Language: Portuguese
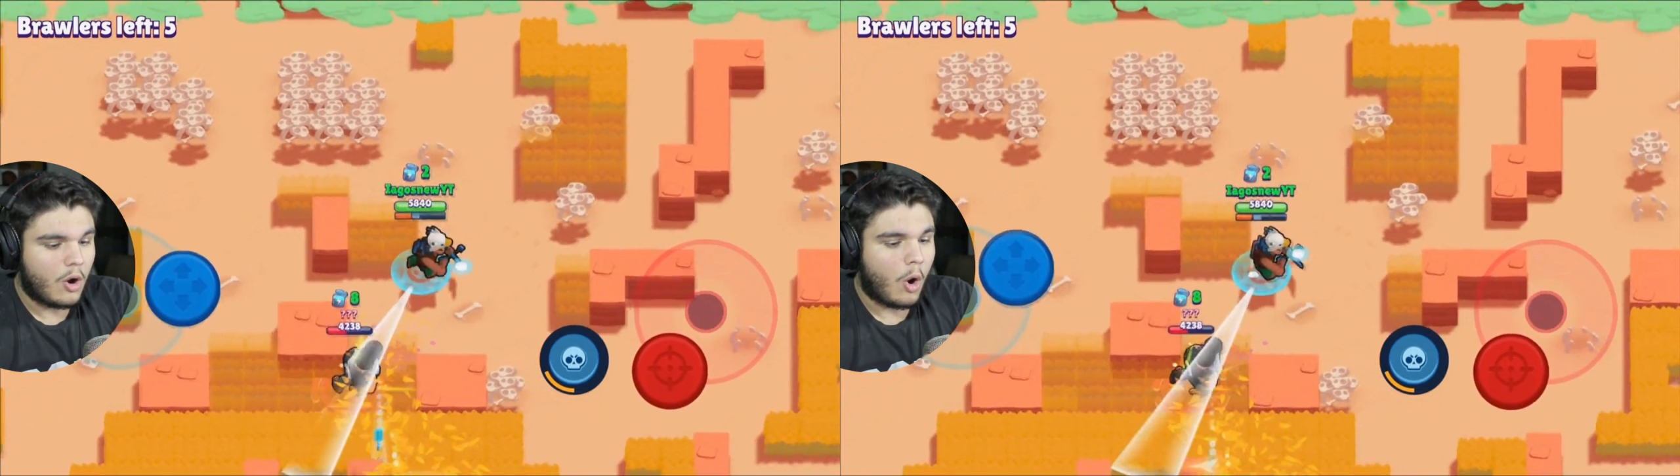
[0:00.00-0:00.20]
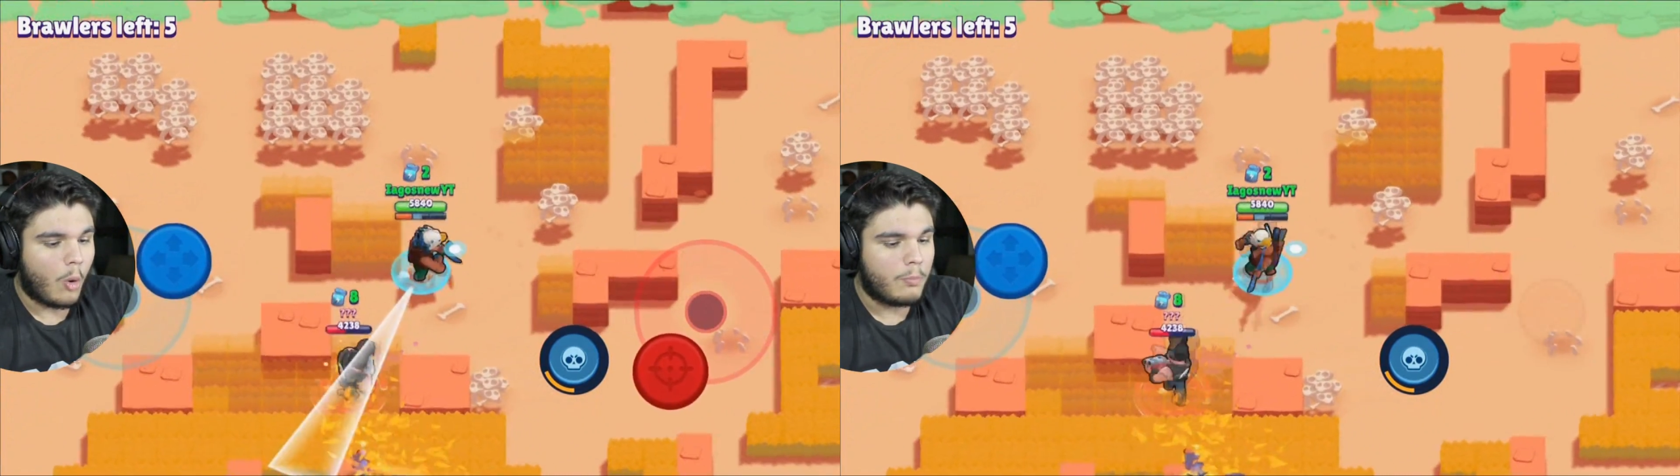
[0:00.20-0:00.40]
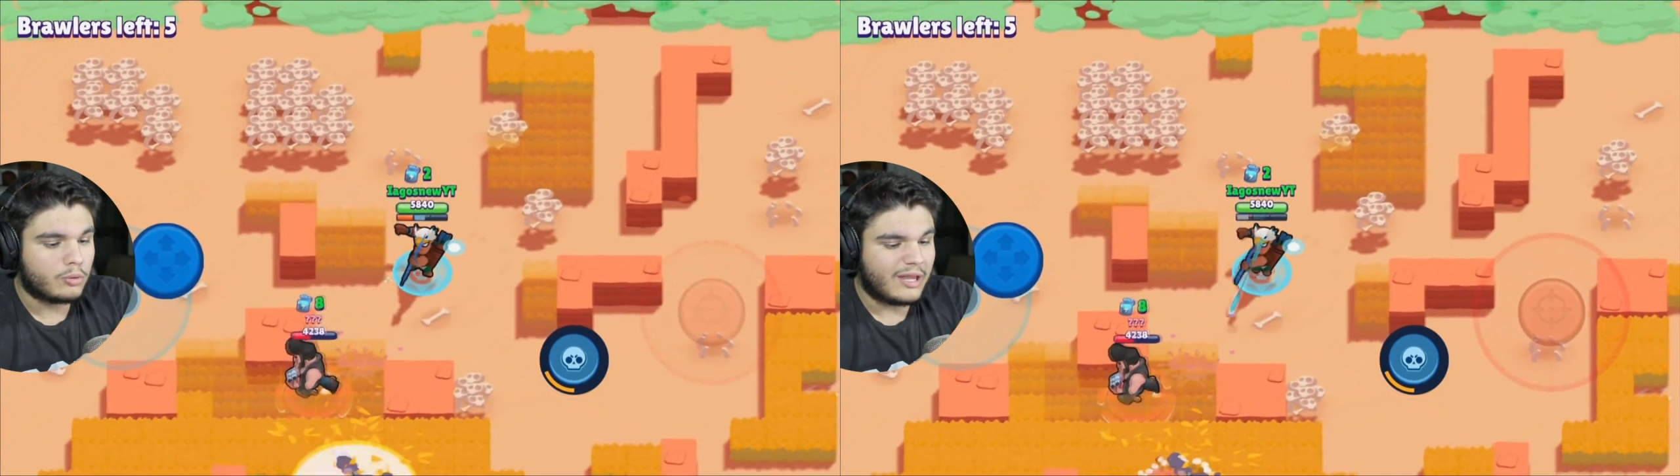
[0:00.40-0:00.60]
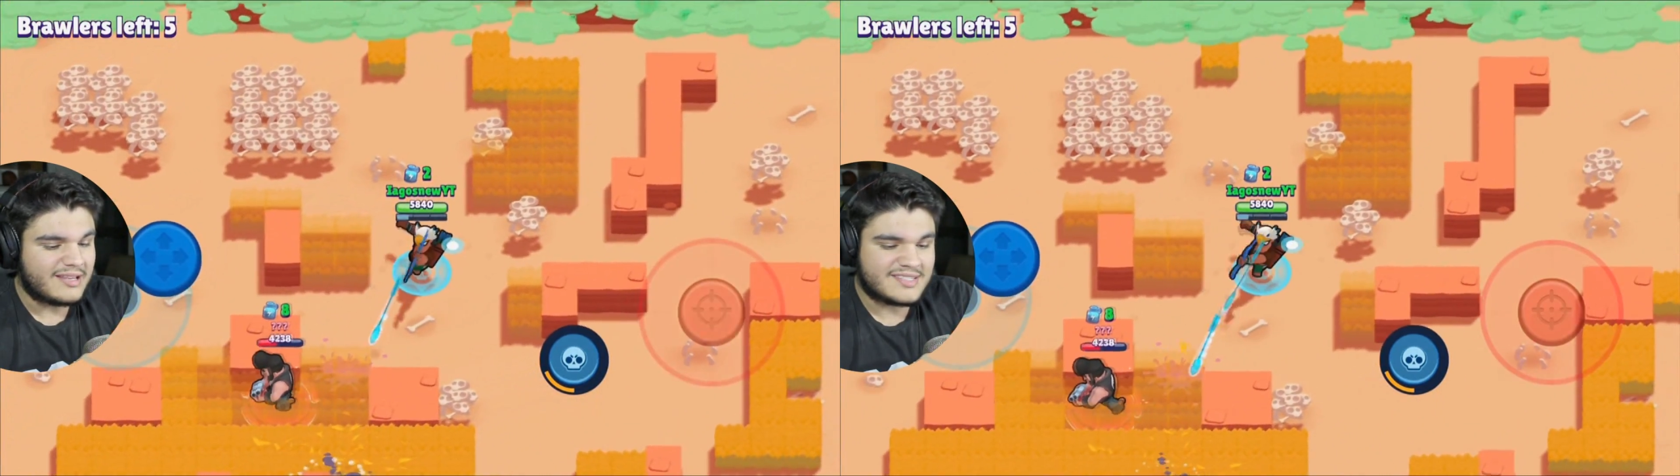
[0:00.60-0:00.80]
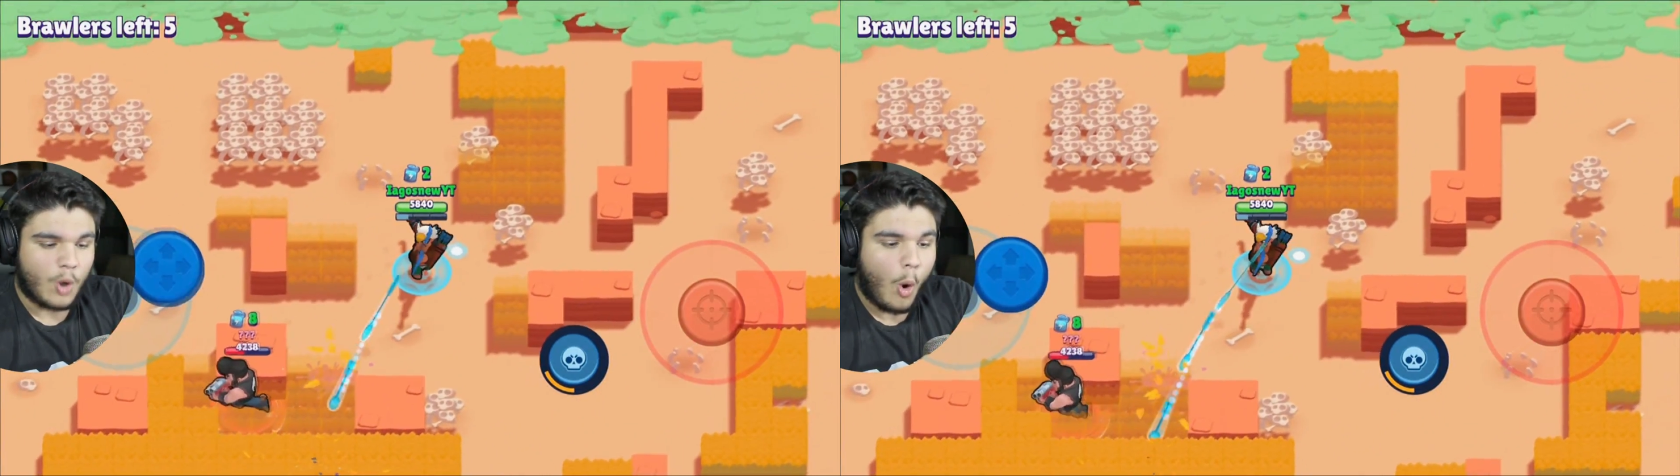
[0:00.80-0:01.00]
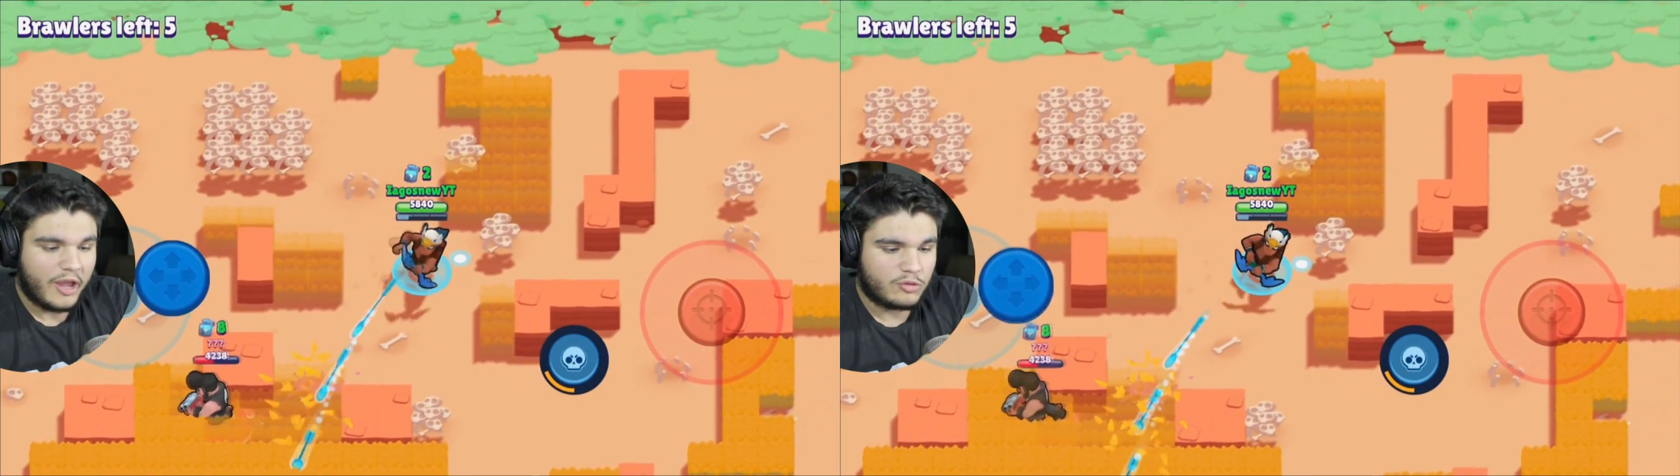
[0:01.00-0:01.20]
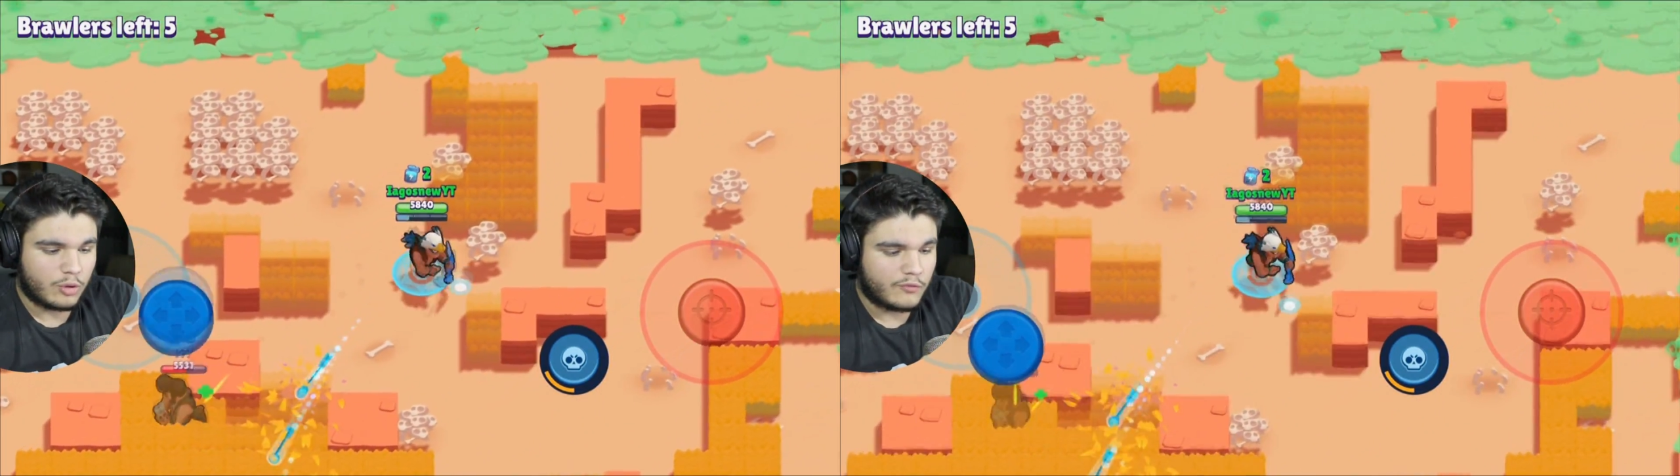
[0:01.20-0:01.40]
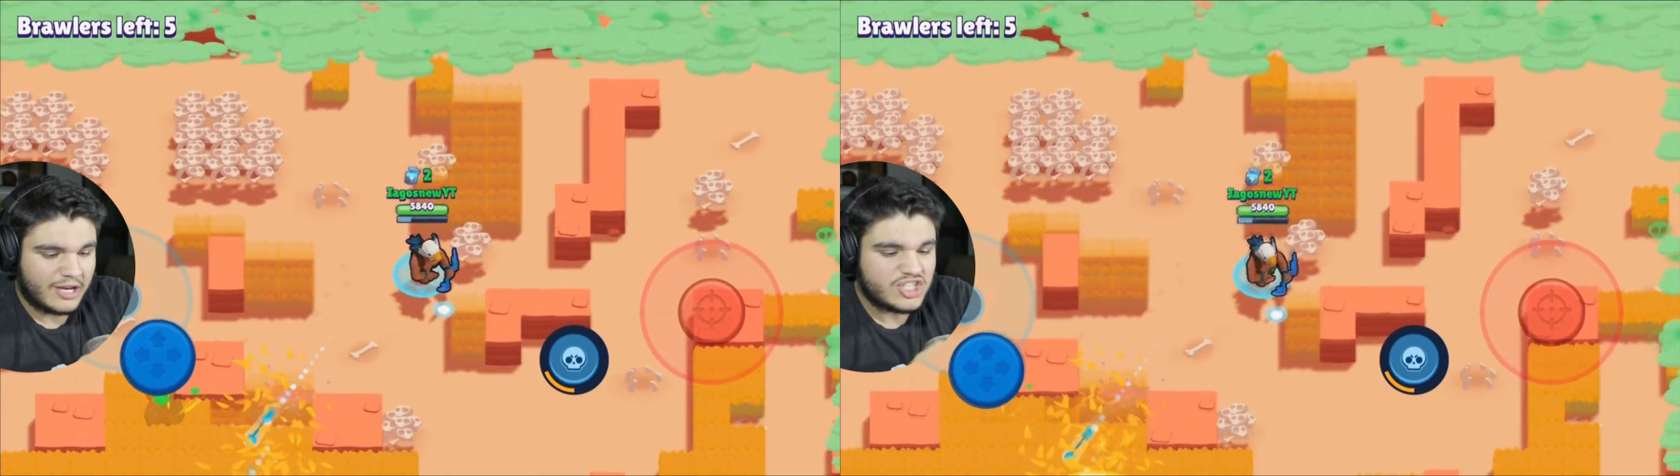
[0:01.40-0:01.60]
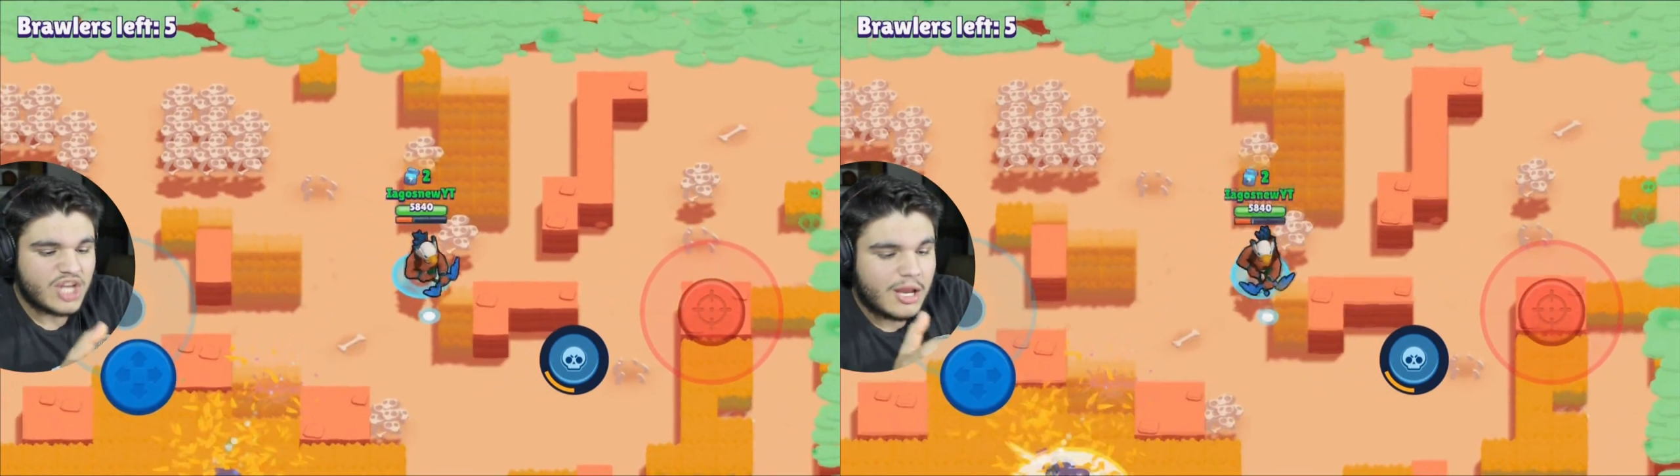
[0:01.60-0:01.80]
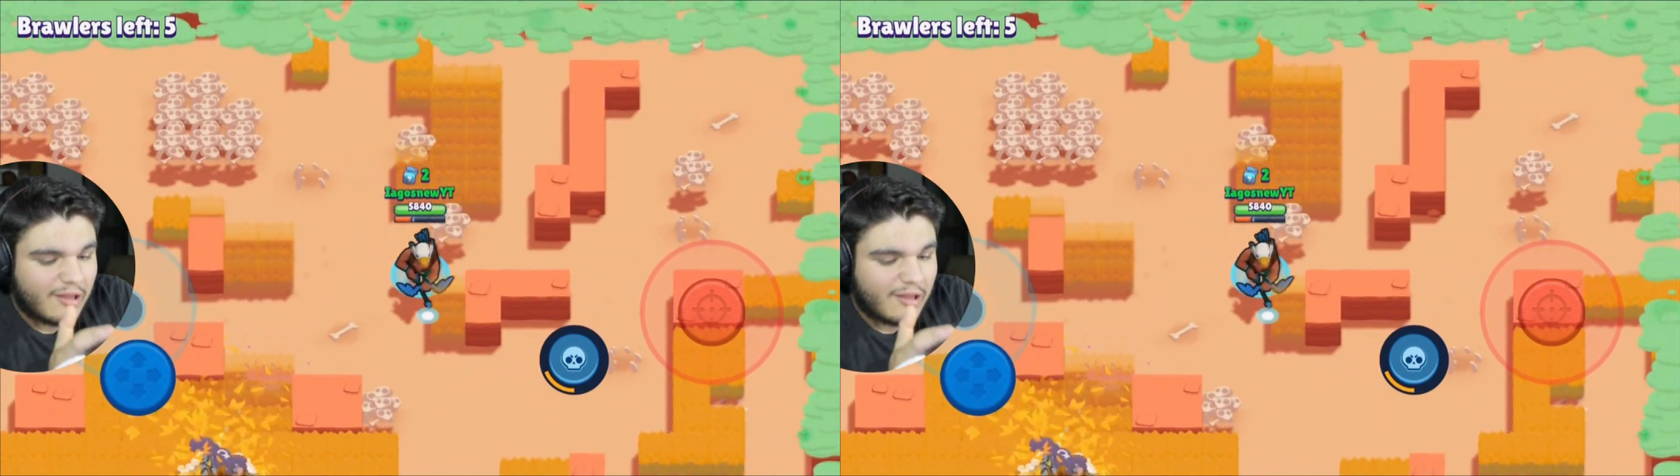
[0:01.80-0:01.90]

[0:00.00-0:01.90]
Ó, o Bull tem 8, eu não vou nem chegar.